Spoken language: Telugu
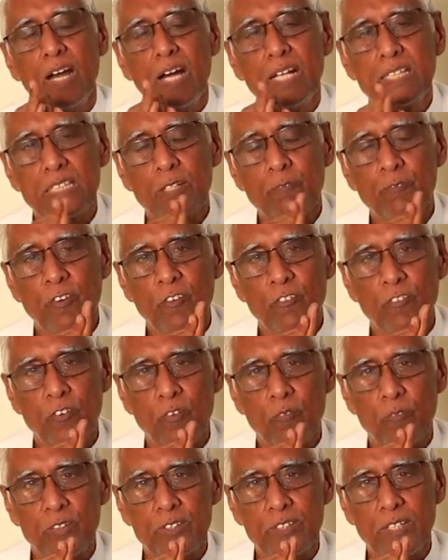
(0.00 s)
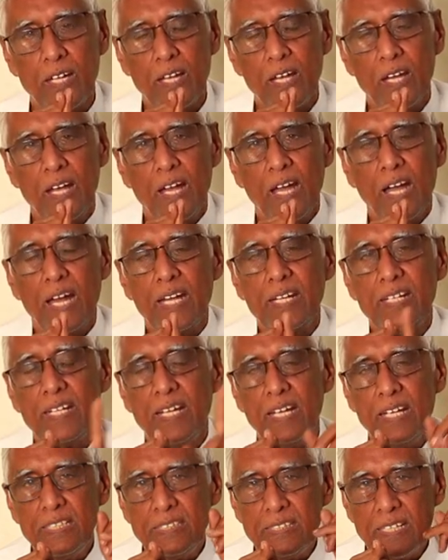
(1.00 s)
అంత పవర్ఫుల్ ముద్ర
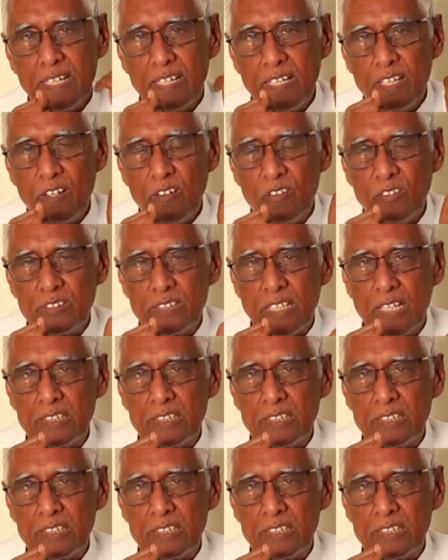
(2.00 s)
అంటే శరీరంలో